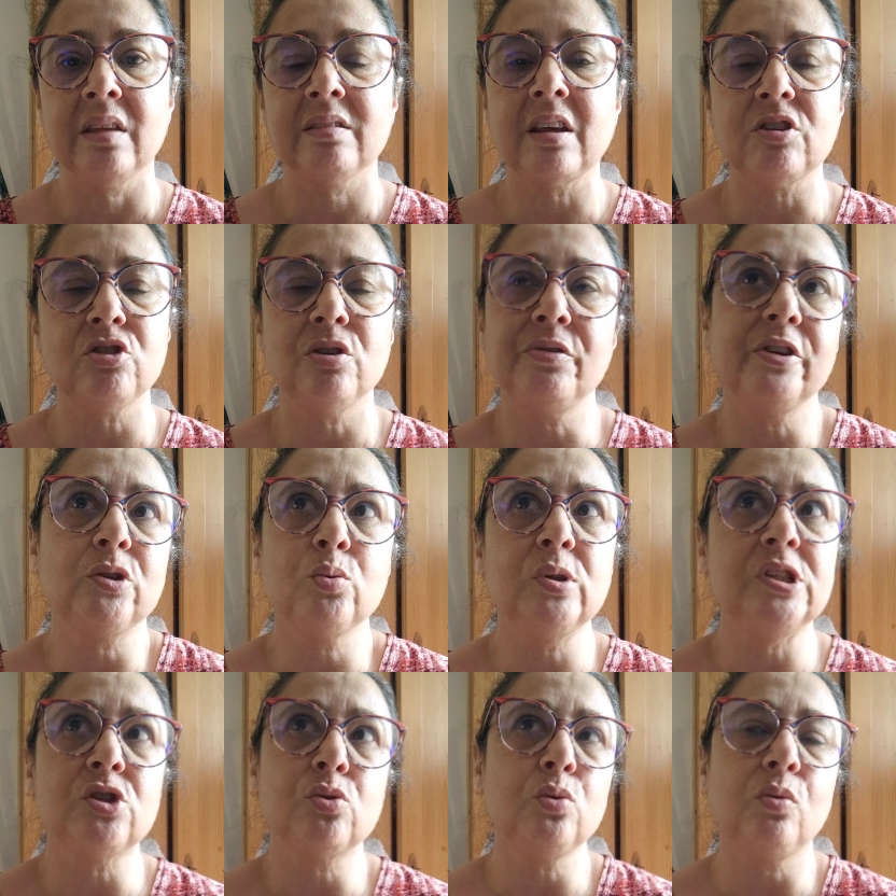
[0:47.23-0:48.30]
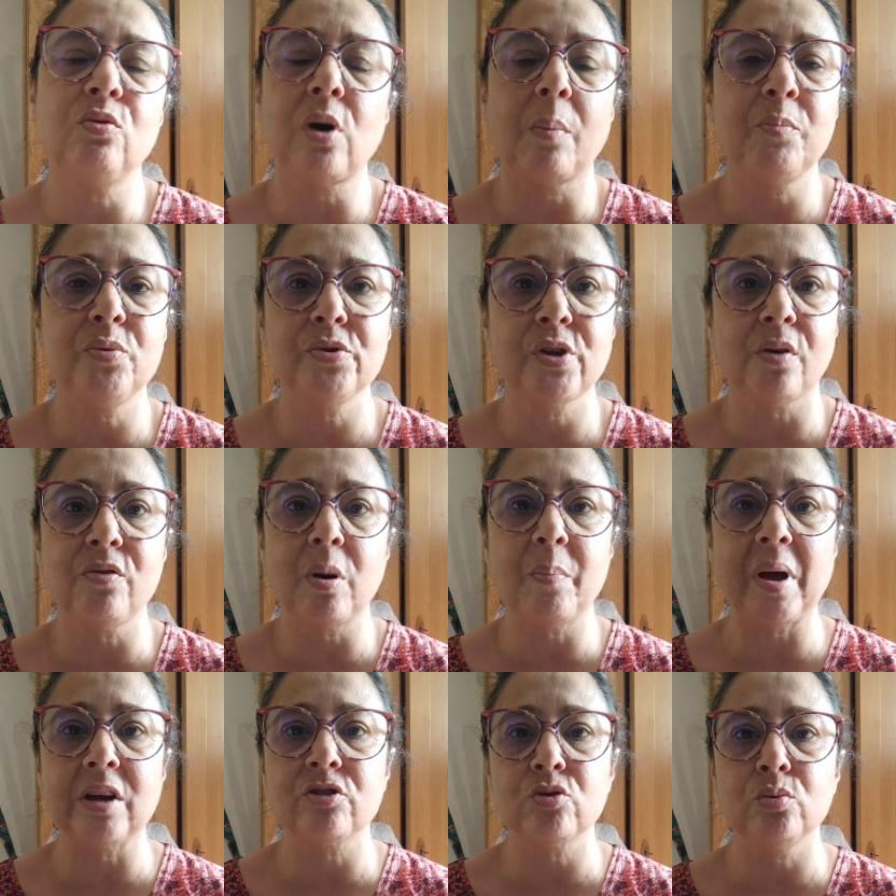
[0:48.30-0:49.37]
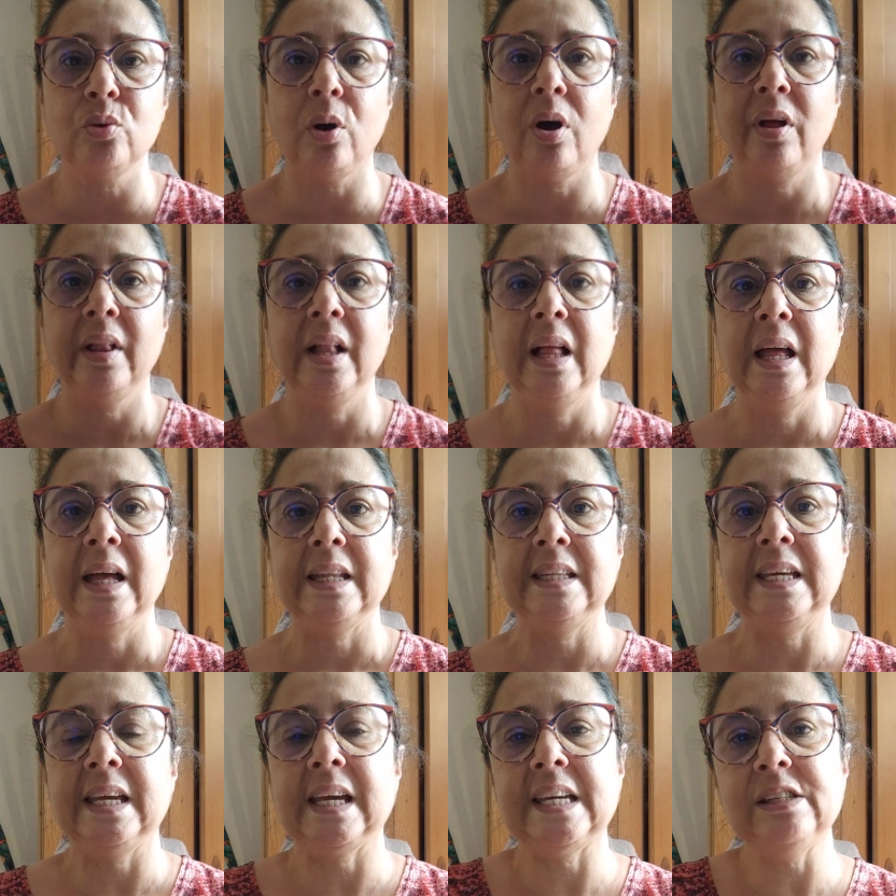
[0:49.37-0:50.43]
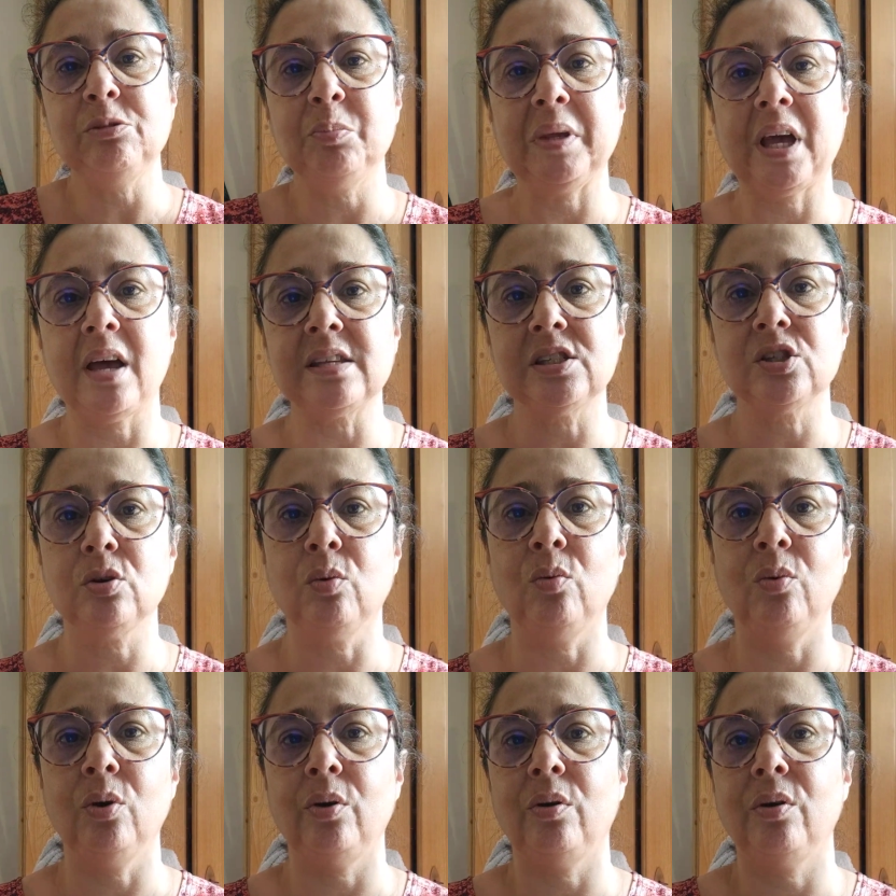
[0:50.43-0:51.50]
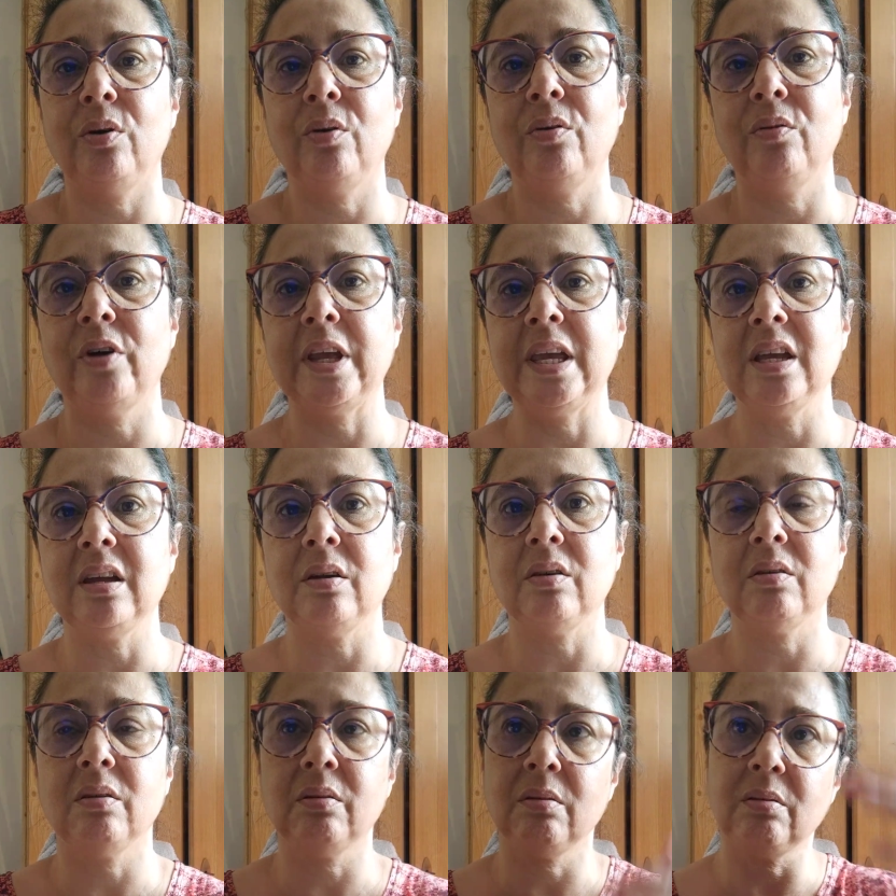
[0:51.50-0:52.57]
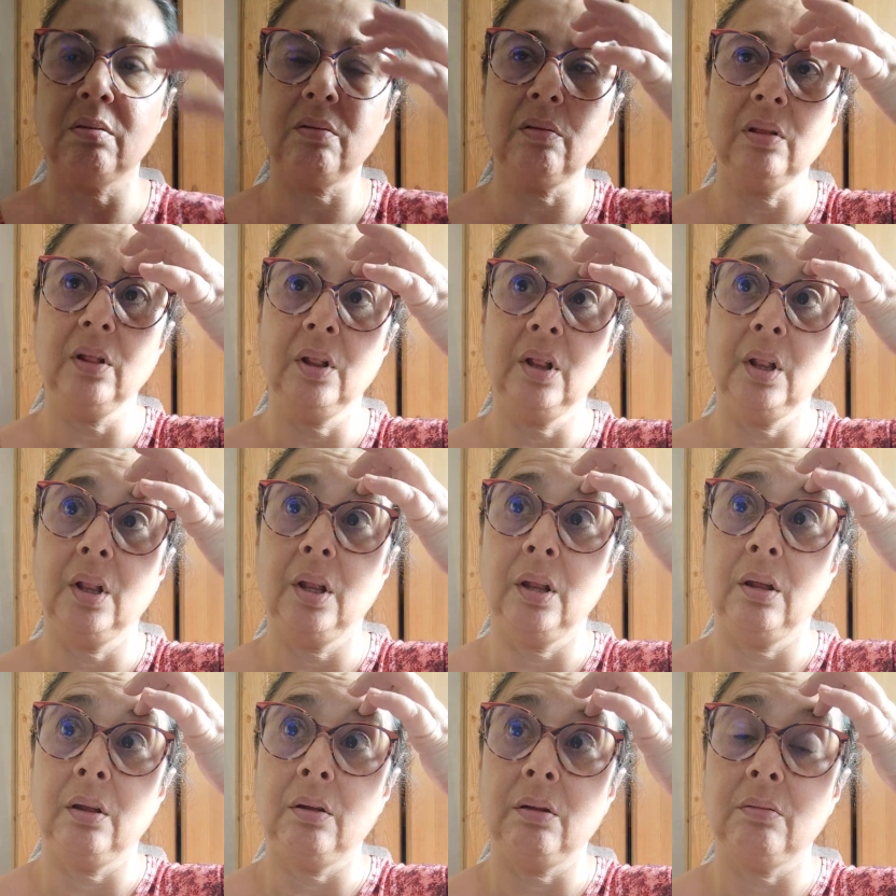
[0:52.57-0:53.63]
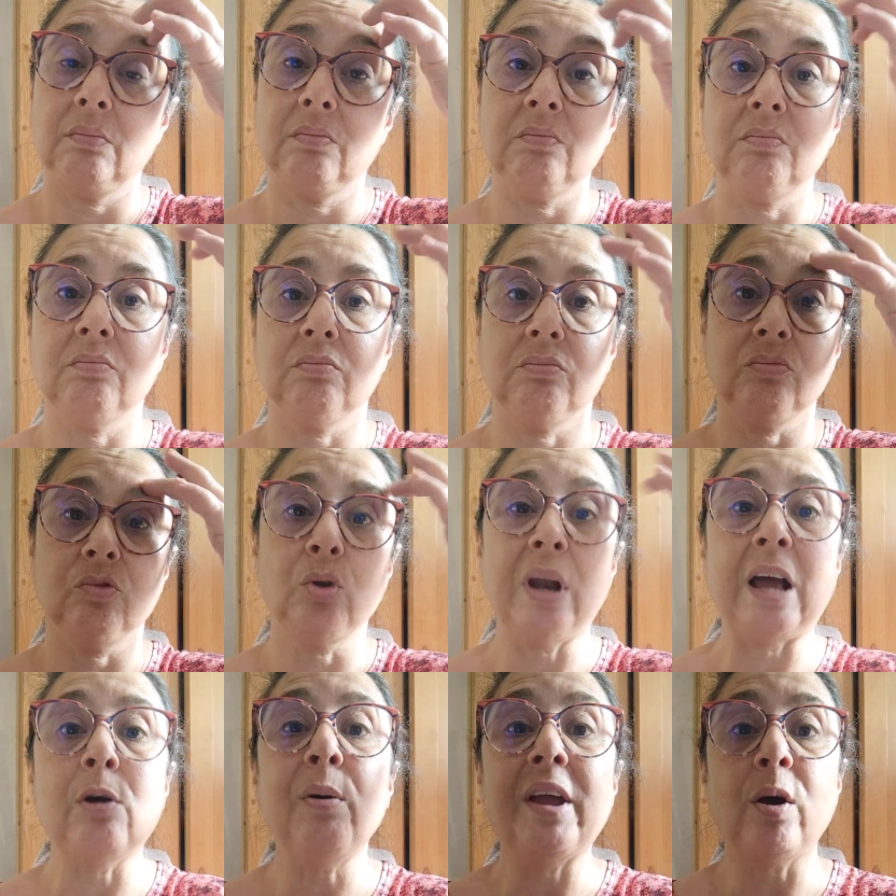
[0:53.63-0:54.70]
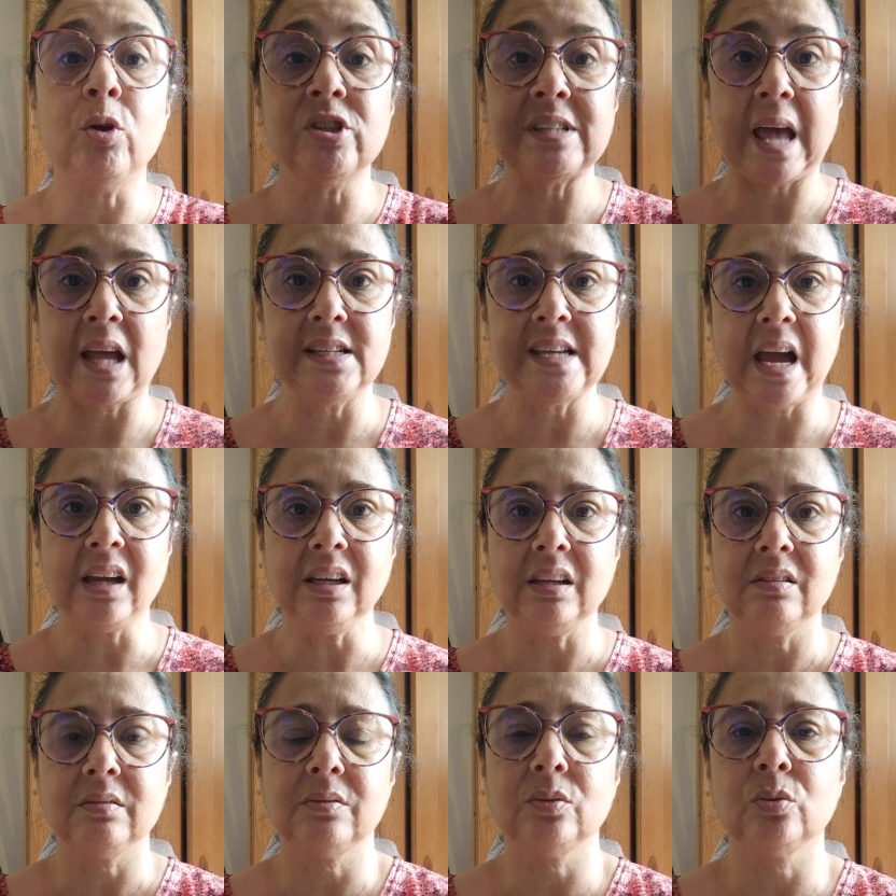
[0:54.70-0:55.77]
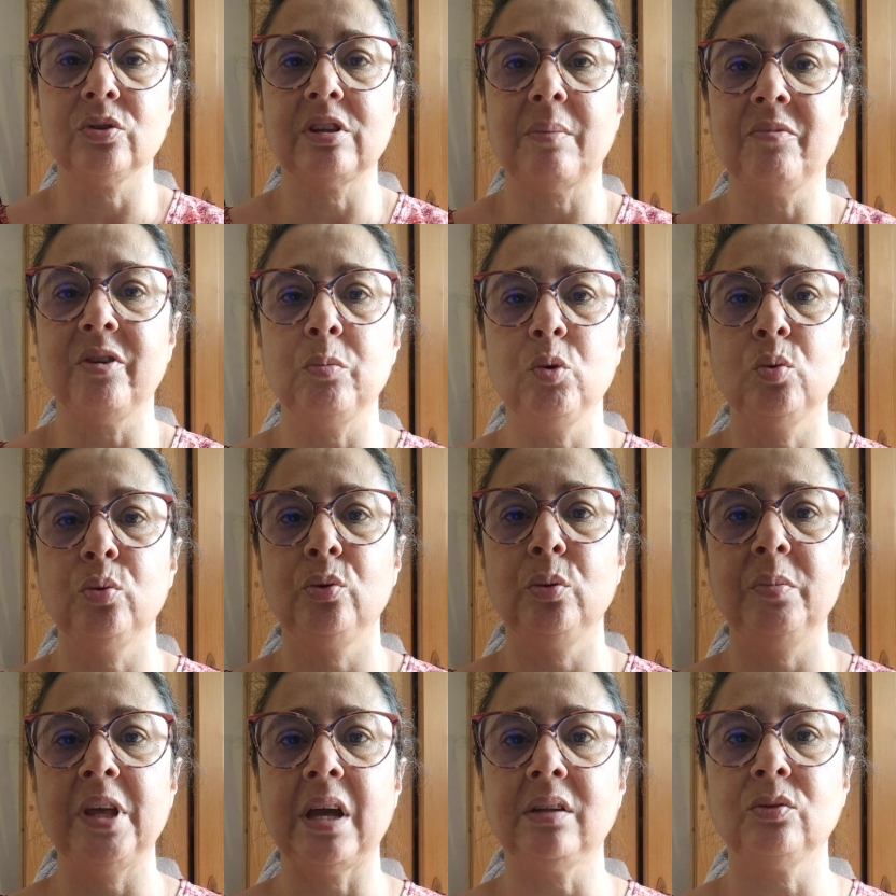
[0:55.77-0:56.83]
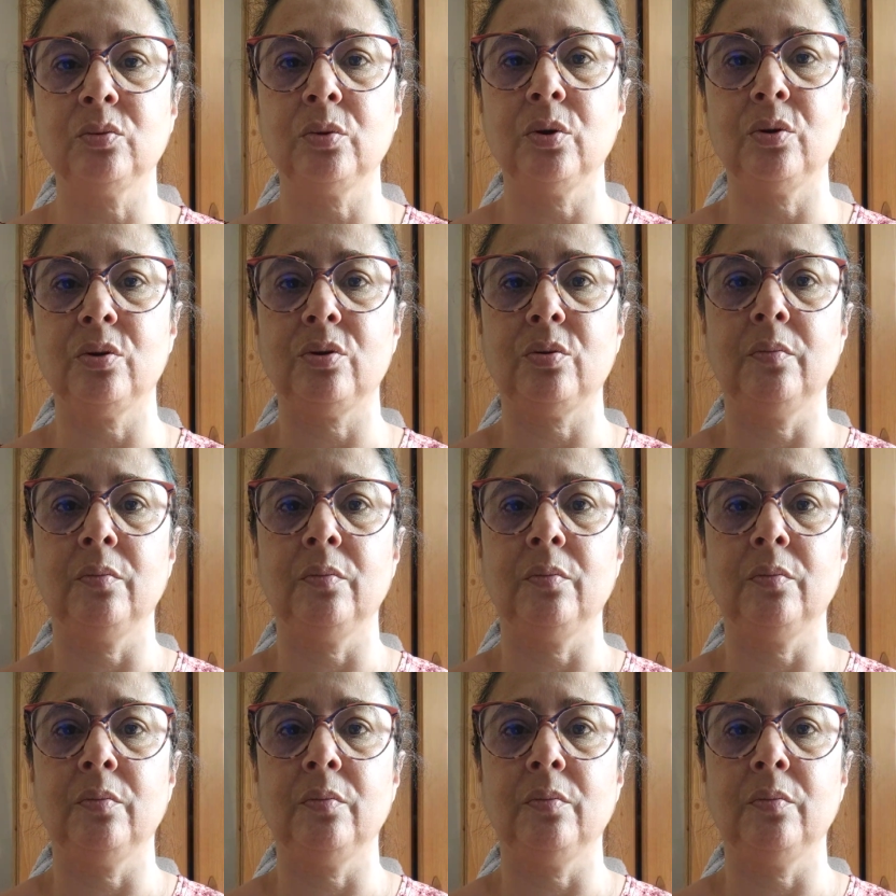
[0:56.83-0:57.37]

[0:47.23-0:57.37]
ça, je le fais tous les jours, voire plusieurs fois par jour. Des respirations, vous voyez, de la cohérence cardiaque. Donc, ça me fait beaucoup de bien. Donc,